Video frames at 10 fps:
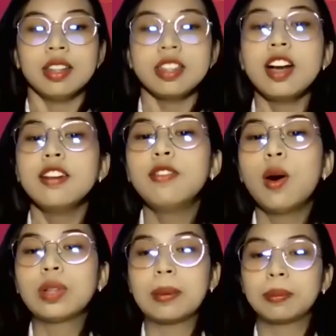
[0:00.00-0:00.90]
nhưng
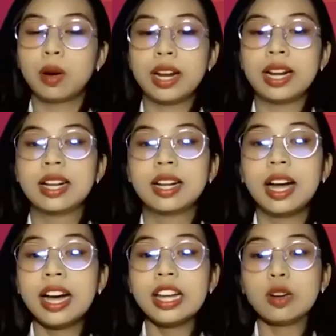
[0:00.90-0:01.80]
vô thập toàn,
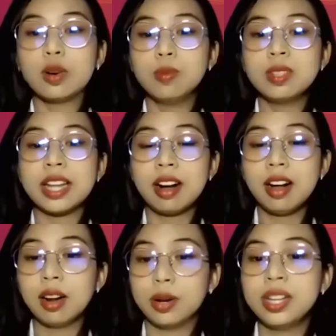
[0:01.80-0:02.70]
ai cũng sẽ có
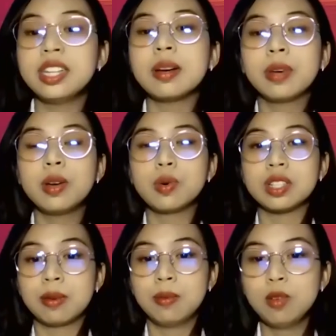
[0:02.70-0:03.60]
lỗi trong cái cuộc
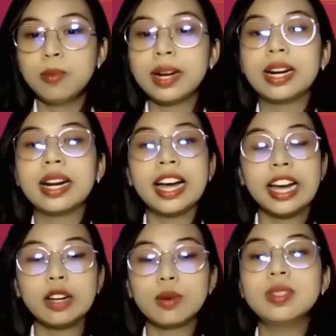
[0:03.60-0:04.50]
sống của mình,
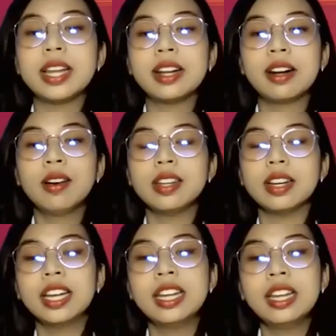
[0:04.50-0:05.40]
ai cũng sẽ có
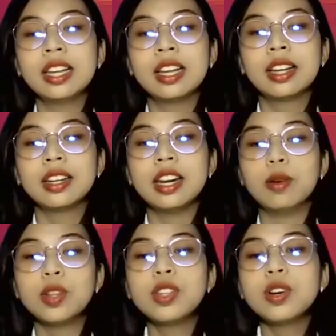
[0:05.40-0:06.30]
những cái
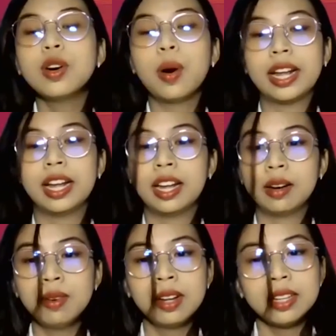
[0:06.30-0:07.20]
điều nó chưa hoàn
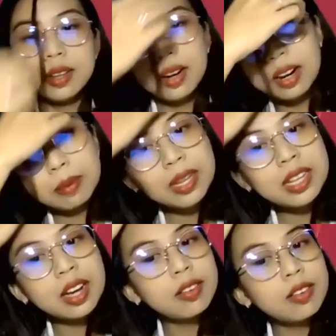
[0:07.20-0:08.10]
hảo. Cho nên là bây
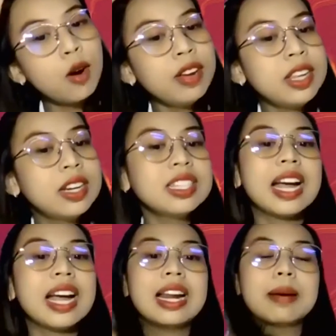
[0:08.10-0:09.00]
giờ đối với những cái
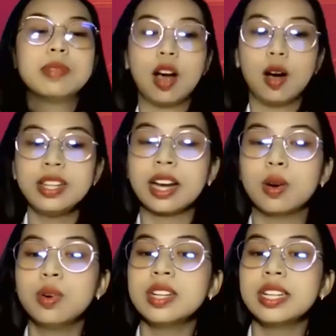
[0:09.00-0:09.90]
sai lầm nhỏ nhặt
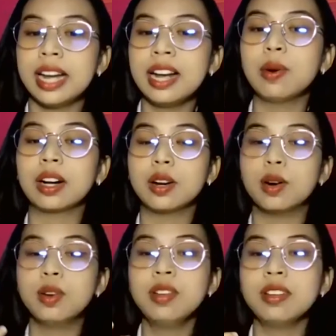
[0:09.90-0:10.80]
của người khác, hoặc là
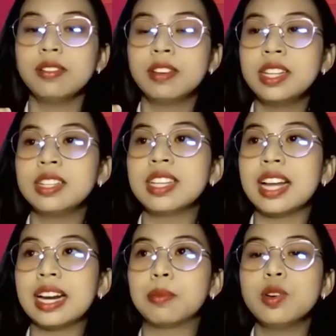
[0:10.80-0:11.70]
đối với những
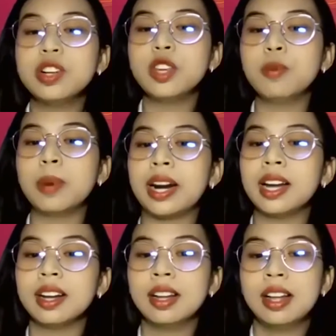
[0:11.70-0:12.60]
sai lầm của người yêu mình
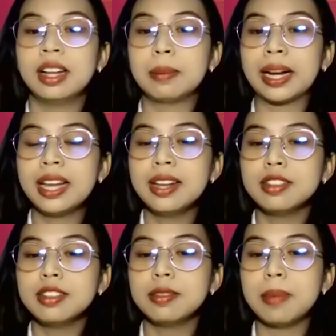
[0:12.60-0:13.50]
á, mà cái
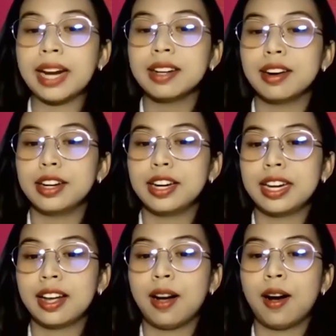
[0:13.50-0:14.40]
người bạn đời này nè,
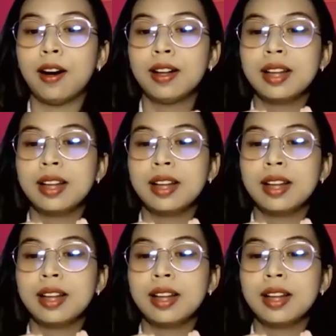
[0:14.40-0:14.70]
họ